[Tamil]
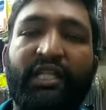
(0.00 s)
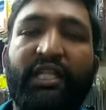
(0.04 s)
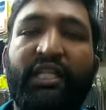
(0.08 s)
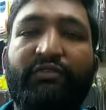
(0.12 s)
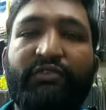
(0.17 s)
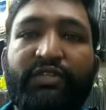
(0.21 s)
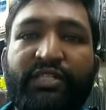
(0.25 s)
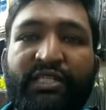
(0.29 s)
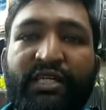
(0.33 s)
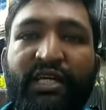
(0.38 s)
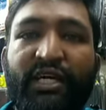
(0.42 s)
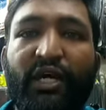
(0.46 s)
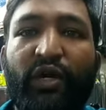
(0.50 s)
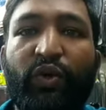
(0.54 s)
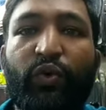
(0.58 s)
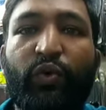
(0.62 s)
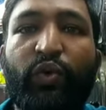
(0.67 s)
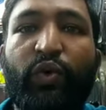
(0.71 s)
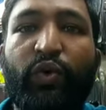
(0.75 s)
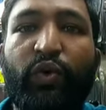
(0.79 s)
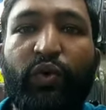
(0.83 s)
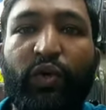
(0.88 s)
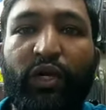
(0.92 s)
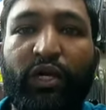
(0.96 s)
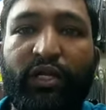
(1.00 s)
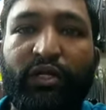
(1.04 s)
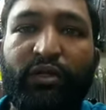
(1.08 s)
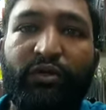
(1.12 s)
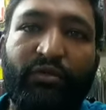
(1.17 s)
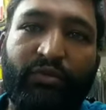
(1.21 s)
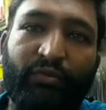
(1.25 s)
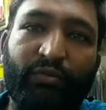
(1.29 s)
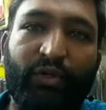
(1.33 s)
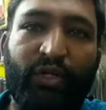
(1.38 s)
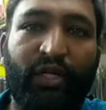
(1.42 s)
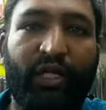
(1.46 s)
இந்த விஷயங்கள் உள்ளுக்குள்ளே
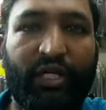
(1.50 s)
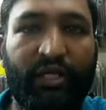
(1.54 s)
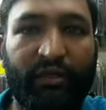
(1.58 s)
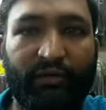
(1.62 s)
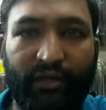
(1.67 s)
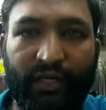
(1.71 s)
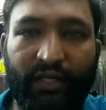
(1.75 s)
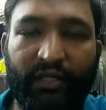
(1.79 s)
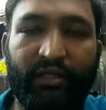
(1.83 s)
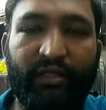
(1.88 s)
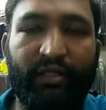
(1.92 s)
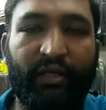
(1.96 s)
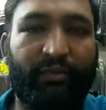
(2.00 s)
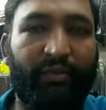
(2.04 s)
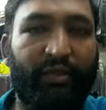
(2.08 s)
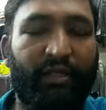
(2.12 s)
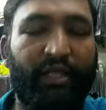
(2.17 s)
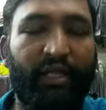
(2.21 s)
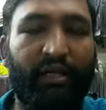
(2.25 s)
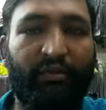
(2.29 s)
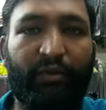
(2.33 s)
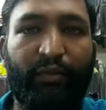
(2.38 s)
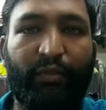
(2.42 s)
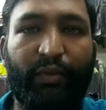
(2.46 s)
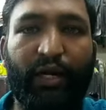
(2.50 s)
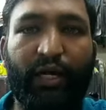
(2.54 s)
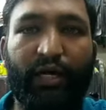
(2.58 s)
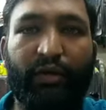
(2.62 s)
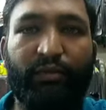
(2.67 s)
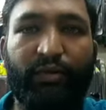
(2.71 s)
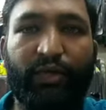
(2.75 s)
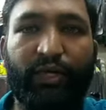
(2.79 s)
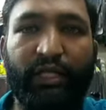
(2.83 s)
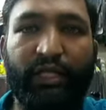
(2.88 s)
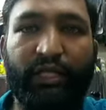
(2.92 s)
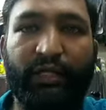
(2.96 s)
இருந்து குமிரிட்டு வருது அப்படின்னு தான் நம்ம
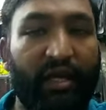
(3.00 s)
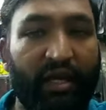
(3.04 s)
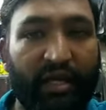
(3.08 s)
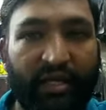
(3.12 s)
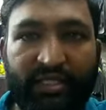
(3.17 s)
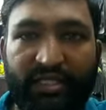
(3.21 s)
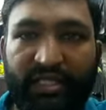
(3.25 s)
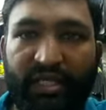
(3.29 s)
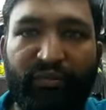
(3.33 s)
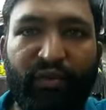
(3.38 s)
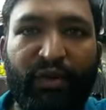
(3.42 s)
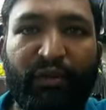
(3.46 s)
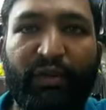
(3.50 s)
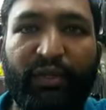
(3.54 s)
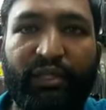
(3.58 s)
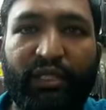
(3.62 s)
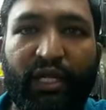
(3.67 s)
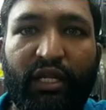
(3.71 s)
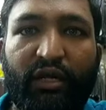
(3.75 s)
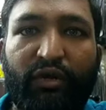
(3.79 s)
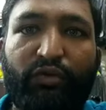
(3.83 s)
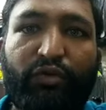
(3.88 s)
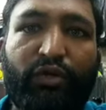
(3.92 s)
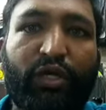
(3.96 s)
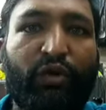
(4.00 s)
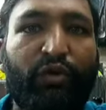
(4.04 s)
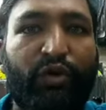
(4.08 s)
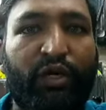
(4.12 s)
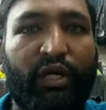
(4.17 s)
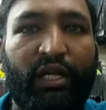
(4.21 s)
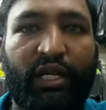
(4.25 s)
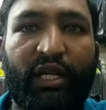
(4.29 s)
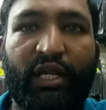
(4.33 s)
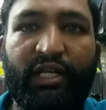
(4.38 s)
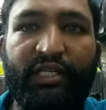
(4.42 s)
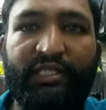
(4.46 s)
பார்க்க முடியுது சமீபத்தில் கூட
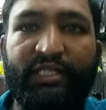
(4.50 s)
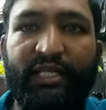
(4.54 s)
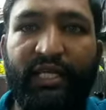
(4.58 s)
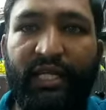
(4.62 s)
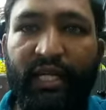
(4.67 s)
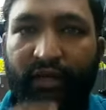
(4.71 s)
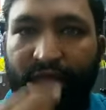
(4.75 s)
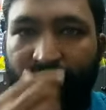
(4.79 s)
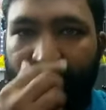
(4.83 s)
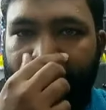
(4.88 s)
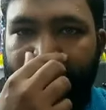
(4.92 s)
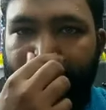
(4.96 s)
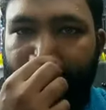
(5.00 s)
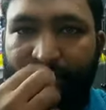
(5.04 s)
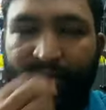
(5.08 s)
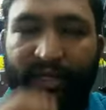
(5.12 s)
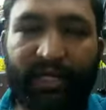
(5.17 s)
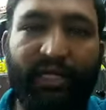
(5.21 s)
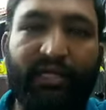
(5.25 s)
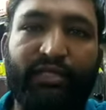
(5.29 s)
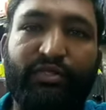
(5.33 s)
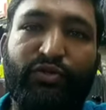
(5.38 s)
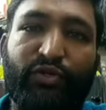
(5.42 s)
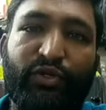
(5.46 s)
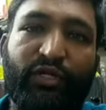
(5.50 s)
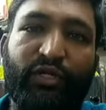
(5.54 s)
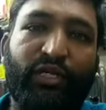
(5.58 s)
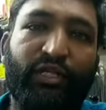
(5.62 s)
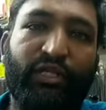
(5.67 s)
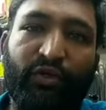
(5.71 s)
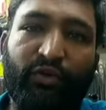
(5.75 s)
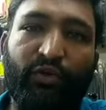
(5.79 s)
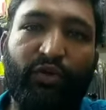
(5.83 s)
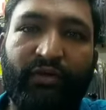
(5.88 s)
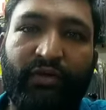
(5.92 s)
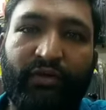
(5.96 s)
ஒரு நிகழ்ச்சியில் வெற்றிமாறன் சொன்ன
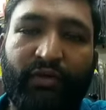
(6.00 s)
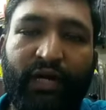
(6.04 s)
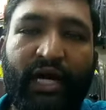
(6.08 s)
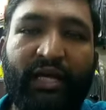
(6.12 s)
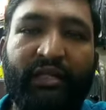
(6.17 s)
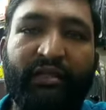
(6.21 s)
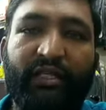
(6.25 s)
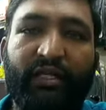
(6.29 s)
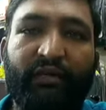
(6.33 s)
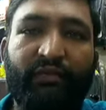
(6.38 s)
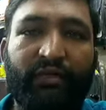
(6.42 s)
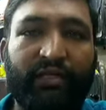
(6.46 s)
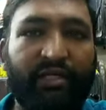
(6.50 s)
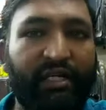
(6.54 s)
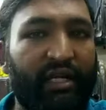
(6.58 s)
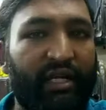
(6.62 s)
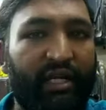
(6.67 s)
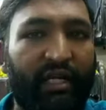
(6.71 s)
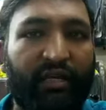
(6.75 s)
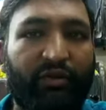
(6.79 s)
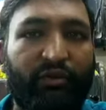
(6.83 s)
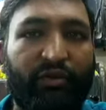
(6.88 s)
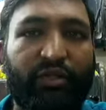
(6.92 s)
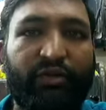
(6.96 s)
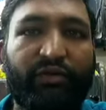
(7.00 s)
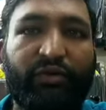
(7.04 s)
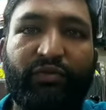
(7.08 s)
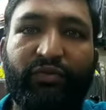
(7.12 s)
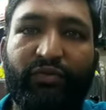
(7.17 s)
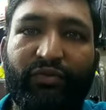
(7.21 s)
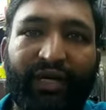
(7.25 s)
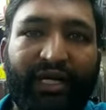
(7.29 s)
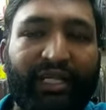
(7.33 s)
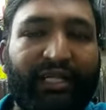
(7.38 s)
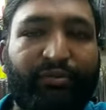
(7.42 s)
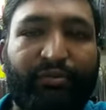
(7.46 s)
அந்த ஒரு வார்த்தை வந்து இன்னைக்கு வந்து
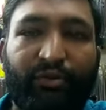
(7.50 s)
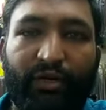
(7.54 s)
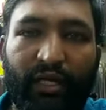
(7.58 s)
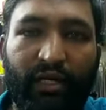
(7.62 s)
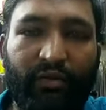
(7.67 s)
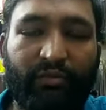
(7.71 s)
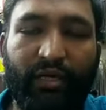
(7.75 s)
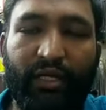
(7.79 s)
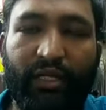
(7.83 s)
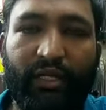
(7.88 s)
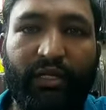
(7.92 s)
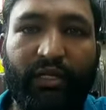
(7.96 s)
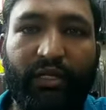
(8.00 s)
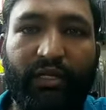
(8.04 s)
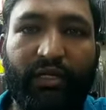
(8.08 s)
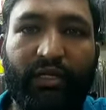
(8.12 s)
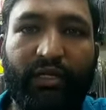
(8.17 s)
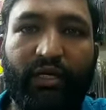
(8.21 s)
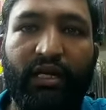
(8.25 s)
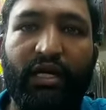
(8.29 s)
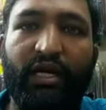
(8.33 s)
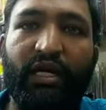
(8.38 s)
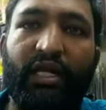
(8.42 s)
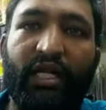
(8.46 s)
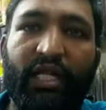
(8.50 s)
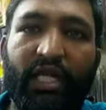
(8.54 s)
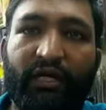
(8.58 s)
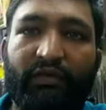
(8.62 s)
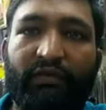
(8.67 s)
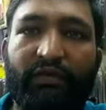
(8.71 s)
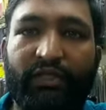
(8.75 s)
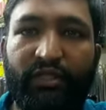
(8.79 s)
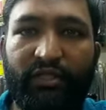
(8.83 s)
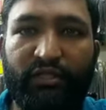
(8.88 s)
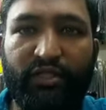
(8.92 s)
விவாத பொருளாக மாதிரி இருக்குது நீங்கள்